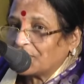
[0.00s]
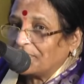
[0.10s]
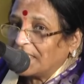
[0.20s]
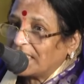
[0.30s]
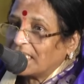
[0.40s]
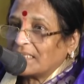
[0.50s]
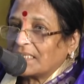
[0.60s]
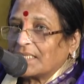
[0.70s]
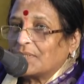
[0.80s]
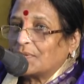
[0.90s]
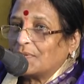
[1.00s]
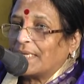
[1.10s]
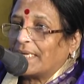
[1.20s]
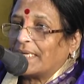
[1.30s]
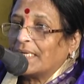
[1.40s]
जो मीननाथ के गुरु
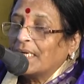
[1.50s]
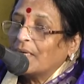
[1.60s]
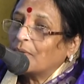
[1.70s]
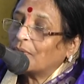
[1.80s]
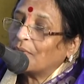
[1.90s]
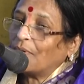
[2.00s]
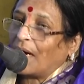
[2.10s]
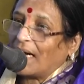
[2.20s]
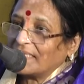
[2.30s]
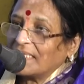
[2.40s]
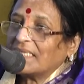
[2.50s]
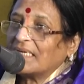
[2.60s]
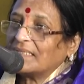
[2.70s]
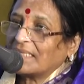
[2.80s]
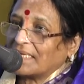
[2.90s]
हैं उनको
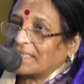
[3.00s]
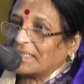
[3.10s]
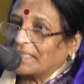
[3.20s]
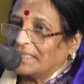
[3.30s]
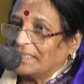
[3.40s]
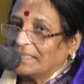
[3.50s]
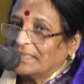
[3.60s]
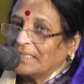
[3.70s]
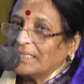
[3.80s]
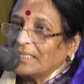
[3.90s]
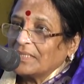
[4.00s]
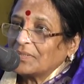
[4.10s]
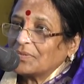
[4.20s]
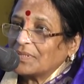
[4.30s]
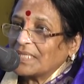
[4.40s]
आदिनाथ कहते हैं
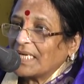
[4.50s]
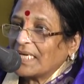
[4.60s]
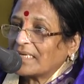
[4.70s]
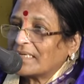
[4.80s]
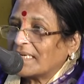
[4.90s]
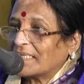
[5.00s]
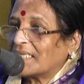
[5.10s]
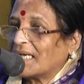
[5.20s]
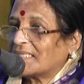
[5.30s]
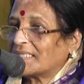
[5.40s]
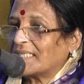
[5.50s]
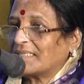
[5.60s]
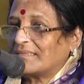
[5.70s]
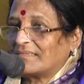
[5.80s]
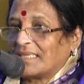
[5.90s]
तो ये एक ऐतिहासिक
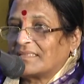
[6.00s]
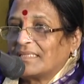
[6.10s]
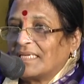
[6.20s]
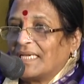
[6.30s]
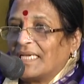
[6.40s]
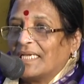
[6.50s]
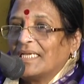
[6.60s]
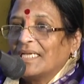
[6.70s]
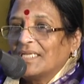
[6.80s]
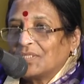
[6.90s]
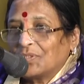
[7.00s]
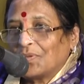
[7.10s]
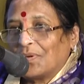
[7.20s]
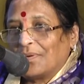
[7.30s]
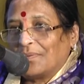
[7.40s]
तथ्य है जो
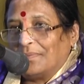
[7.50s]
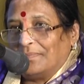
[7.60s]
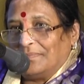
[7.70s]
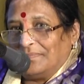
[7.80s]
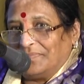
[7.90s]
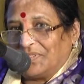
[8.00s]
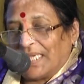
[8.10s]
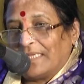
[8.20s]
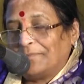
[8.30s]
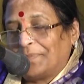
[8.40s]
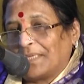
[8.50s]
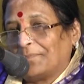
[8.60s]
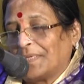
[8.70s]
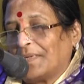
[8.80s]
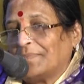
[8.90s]
जैन
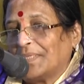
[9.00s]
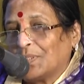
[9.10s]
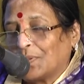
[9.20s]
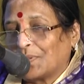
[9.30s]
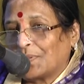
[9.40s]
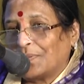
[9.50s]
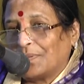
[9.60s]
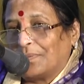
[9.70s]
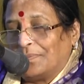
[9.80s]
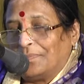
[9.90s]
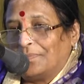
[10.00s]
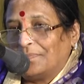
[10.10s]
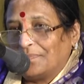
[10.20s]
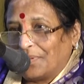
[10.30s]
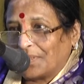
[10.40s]
परंपरा में योग को
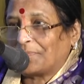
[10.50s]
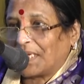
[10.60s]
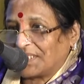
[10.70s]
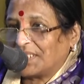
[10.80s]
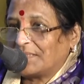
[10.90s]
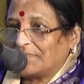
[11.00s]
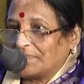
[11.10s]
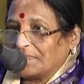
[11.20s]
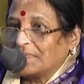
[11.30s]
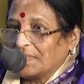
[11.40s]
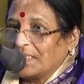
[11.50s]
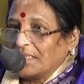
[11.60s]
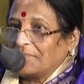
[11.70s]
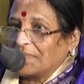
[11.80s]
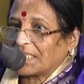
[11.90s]
बहुत प्राचीन
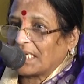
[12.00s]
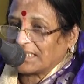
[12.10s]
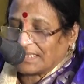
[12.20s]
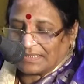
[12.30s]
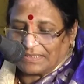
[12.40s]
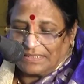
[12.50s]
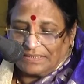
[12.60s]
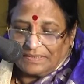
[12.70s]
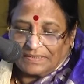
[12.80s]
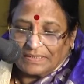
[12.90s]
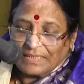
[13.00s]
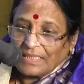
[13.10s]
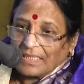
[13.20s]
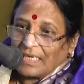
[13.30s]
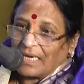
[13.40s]
बता सकता है
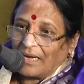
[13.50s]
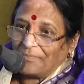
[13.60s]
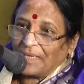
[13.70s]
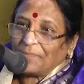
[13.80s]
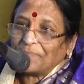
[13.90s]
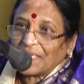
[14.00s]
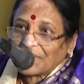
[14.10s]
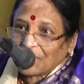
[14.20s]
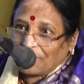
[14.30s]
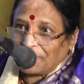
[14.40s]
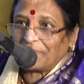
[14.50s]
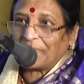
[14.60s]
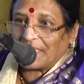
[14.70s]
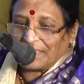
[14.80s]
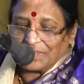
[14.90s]
अब मैं अपने टॉपिक
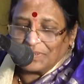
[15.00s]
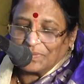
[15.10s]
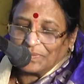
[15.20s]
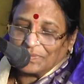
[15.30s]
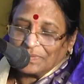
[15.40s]
पर आती हूँ